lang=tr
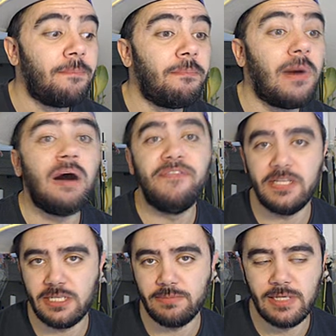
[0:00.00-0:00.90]

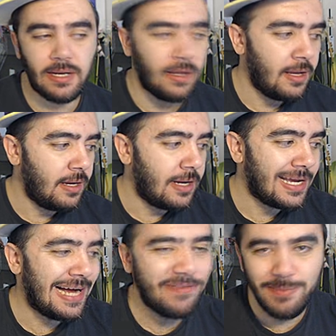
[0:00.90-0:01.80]
Mahvedeceğim seni.
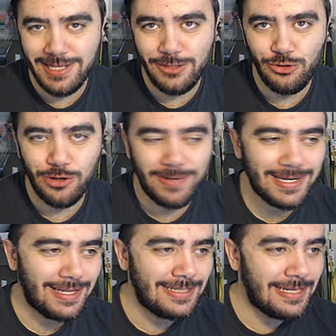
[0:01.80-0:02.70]
Kahvemi de içiyorum
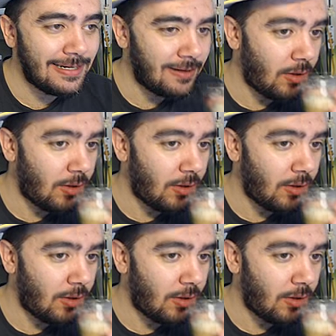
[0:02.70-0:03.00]
arkadaşlar.